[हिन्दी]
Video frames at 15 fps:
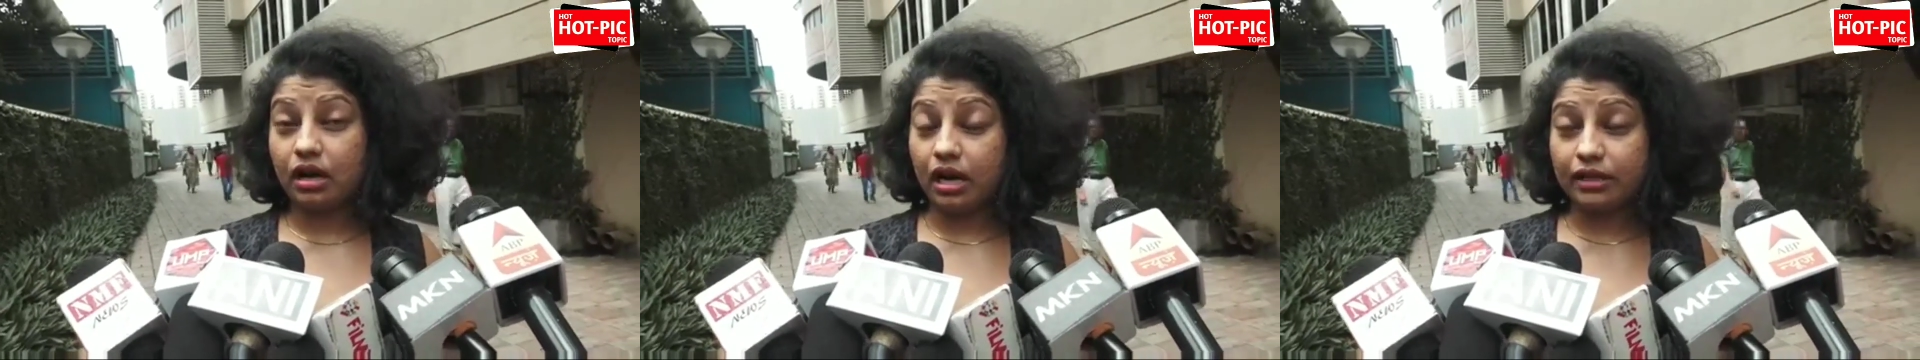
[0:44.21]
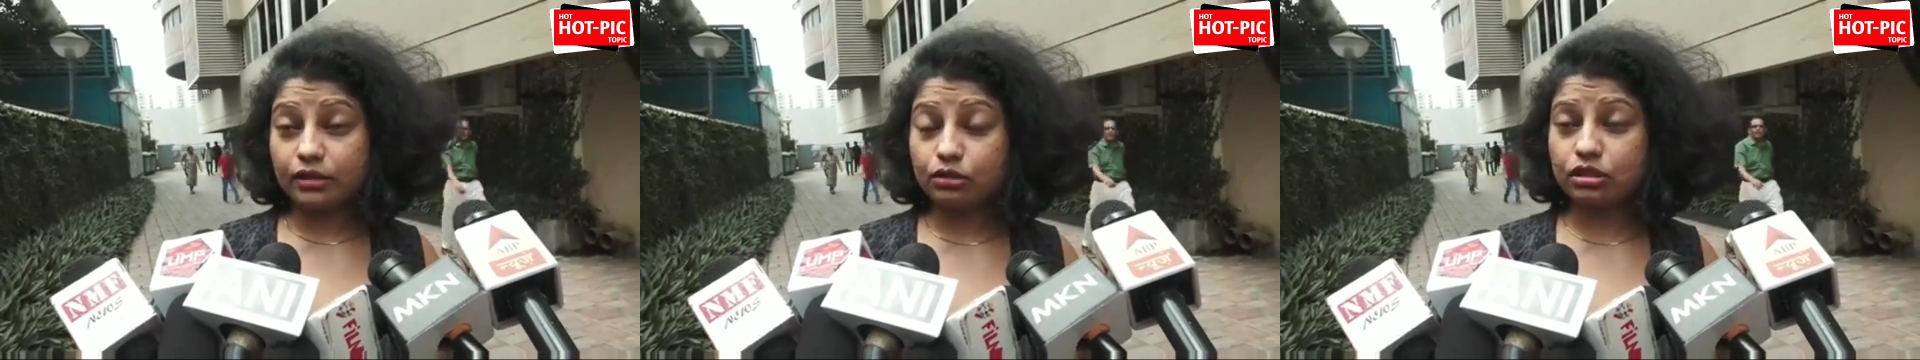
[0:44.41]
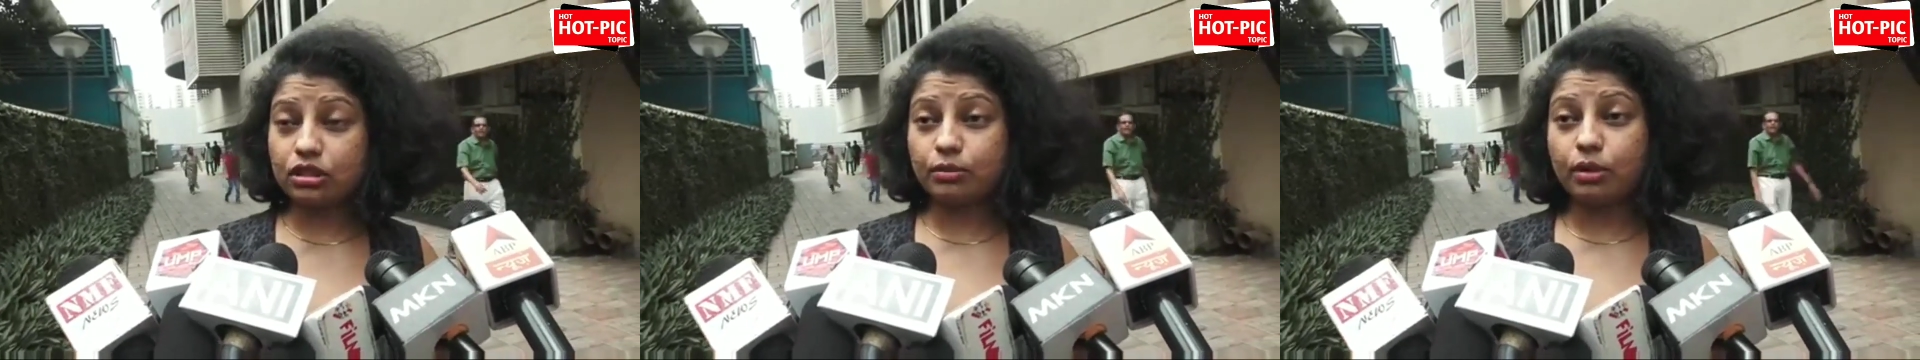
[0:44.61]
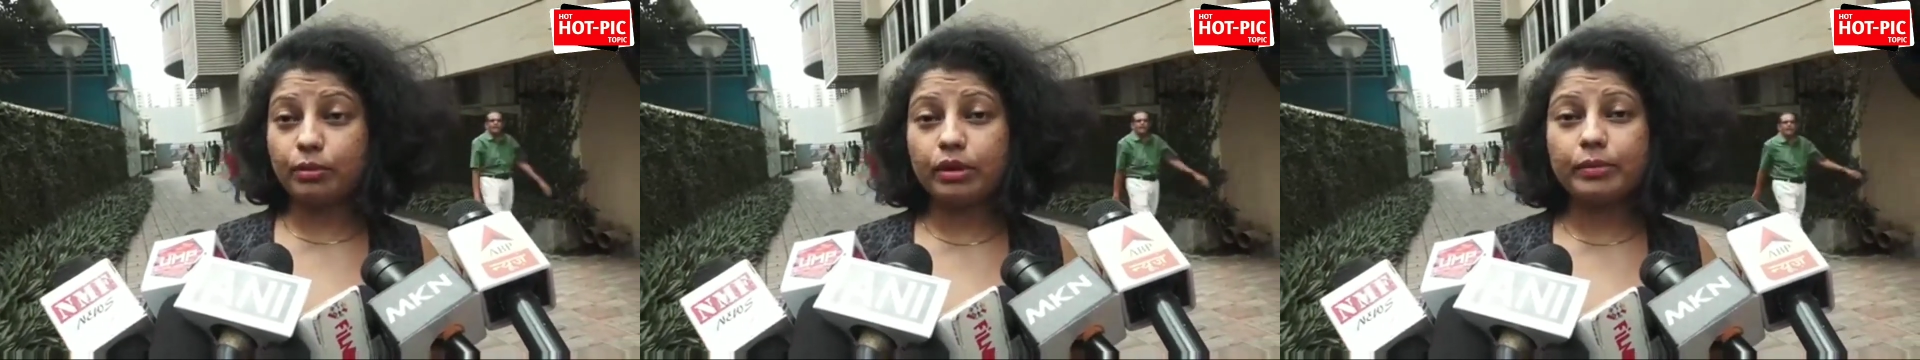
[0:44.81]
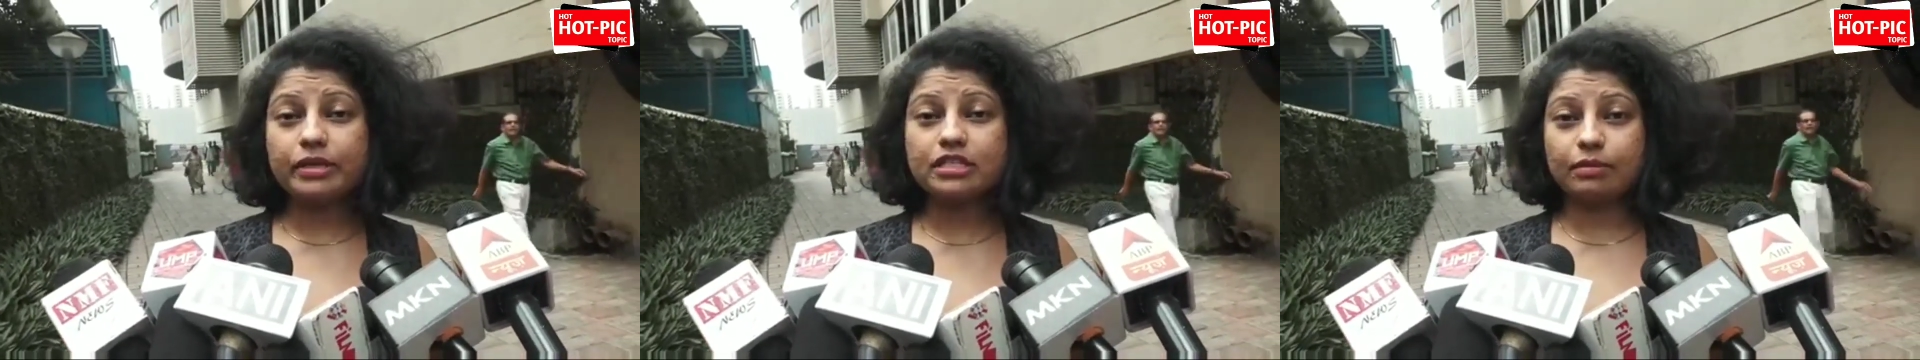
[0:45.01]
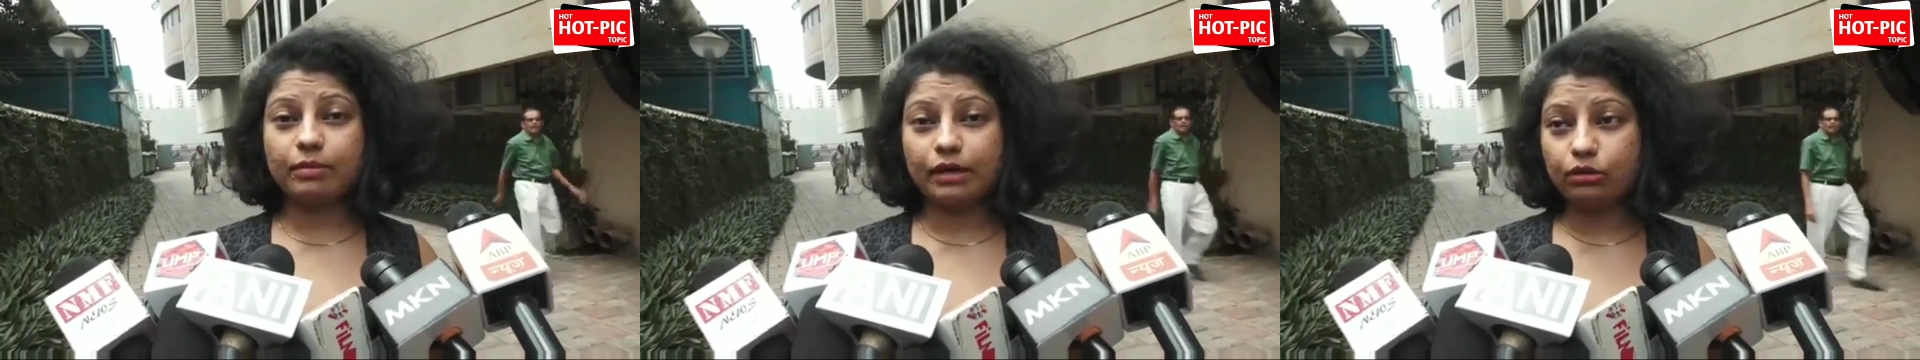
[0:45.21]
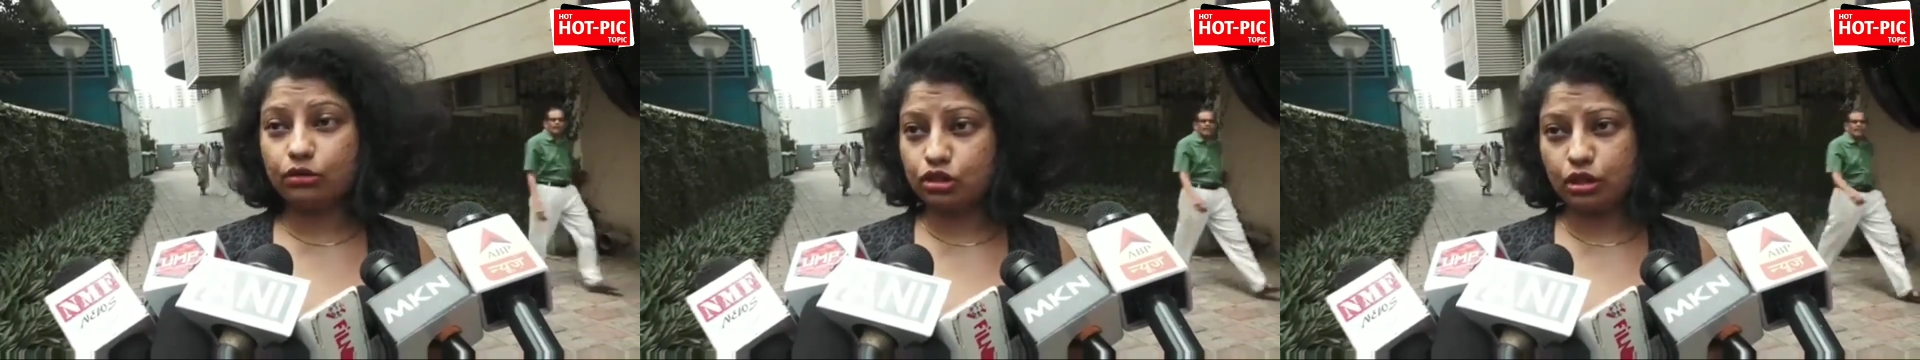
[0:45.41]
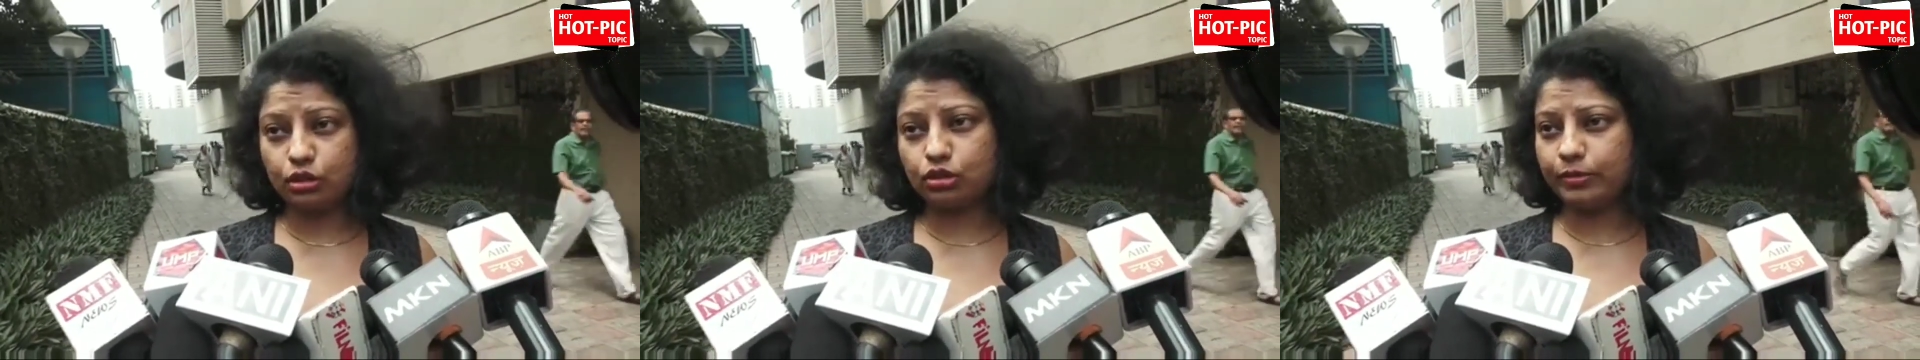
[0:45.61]
हर दूसरे मोमेंट में सलमान
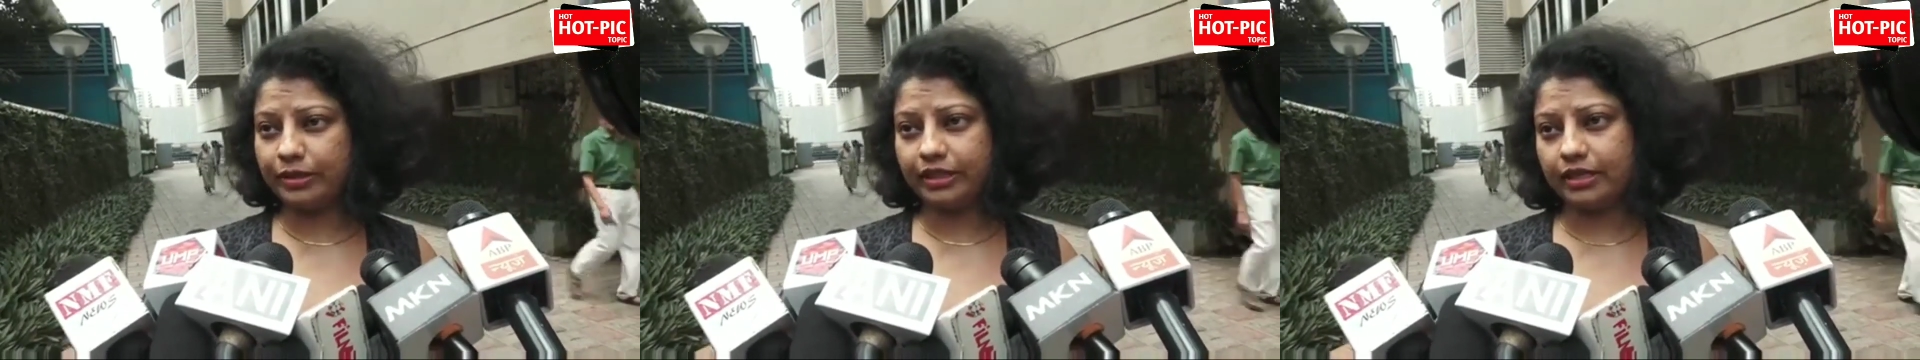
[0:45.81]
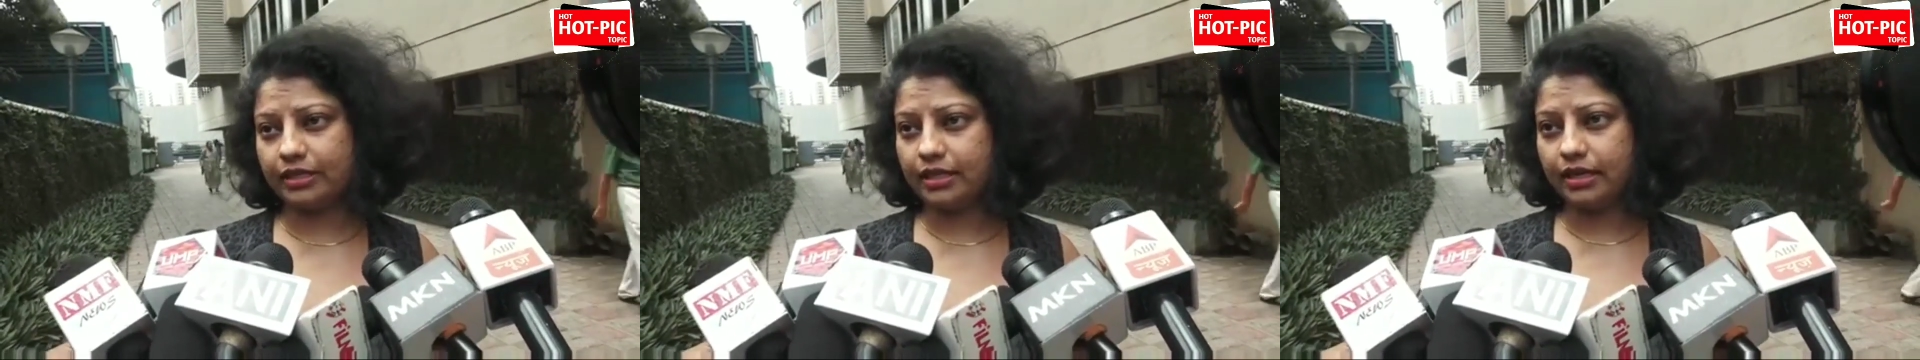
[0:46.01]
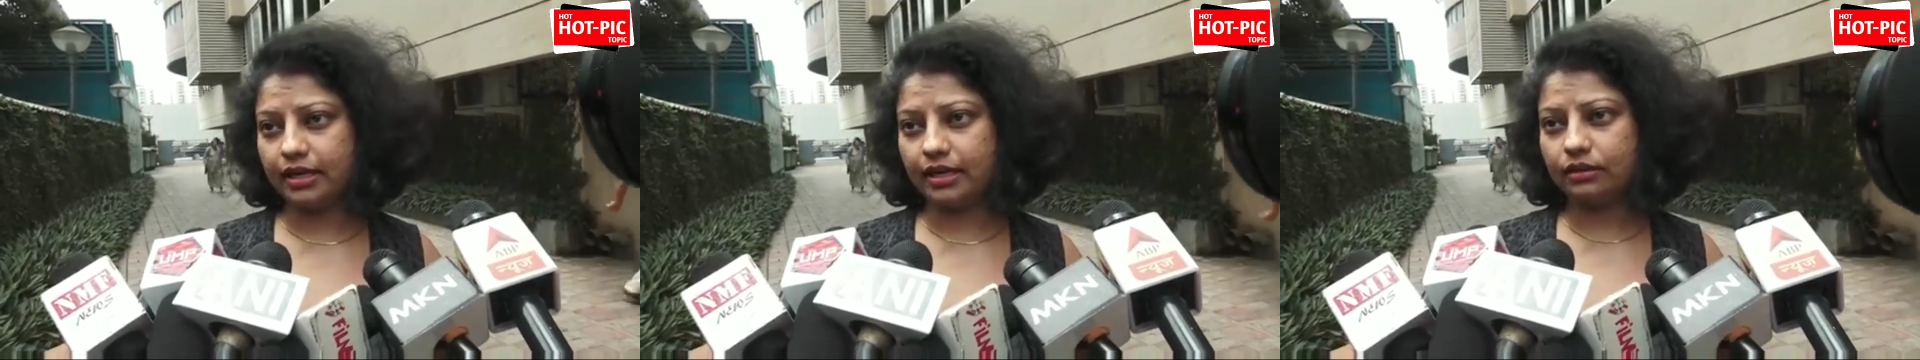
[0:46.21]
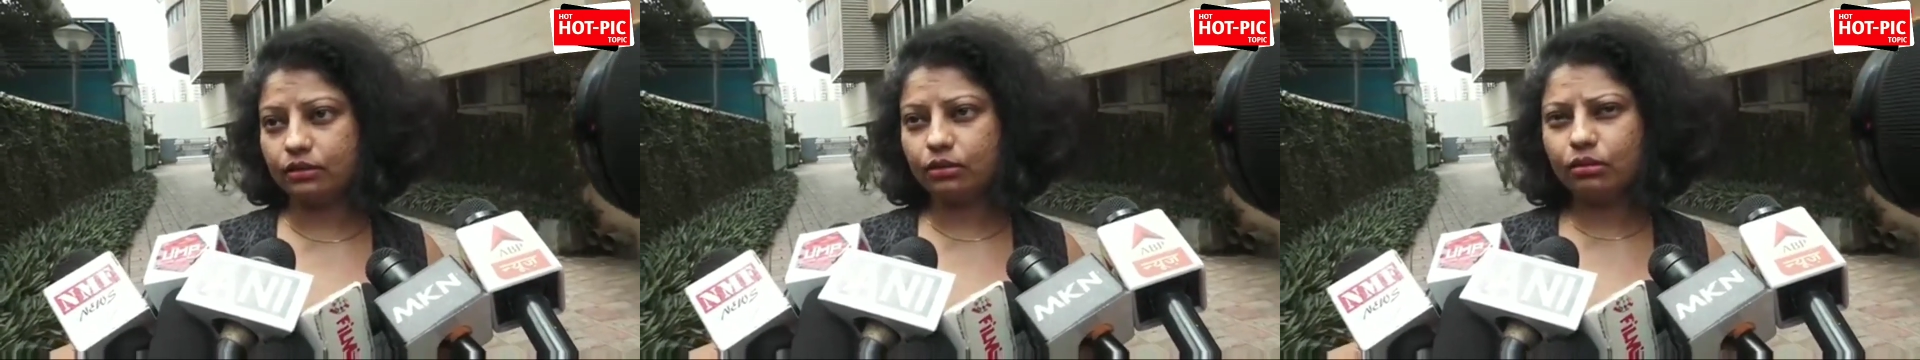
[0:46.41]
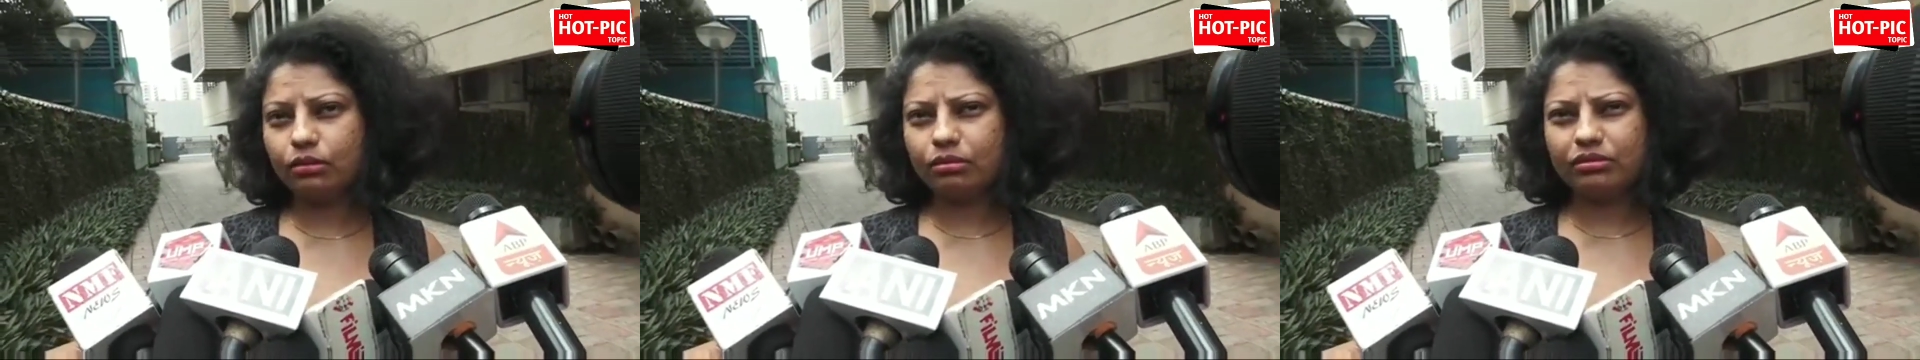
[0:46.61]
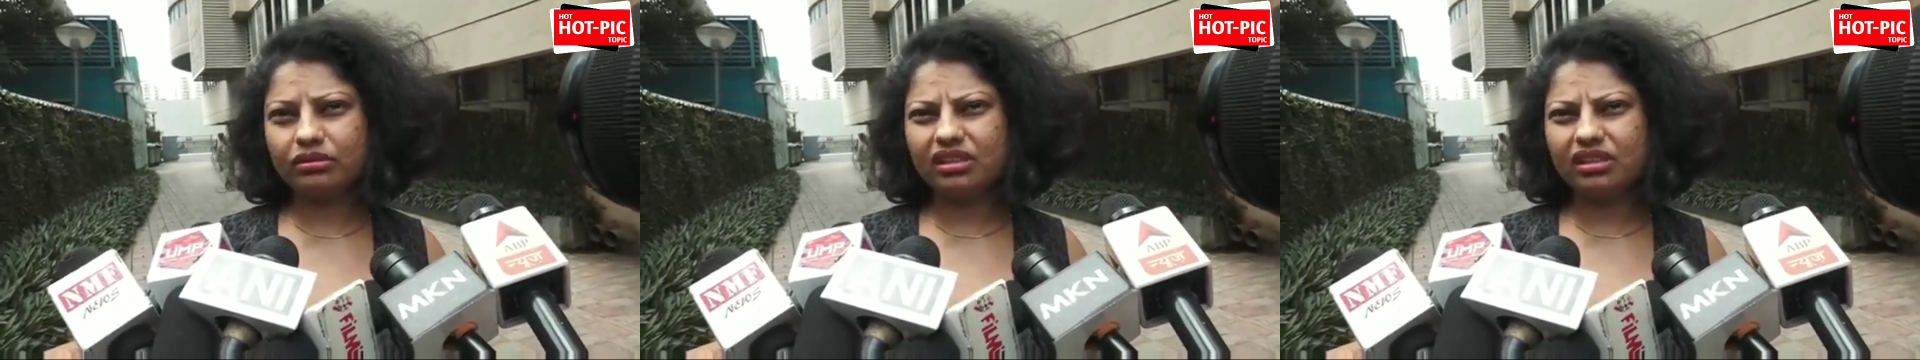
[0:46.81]
कुछ ना कुछ बनता जा रहा है तो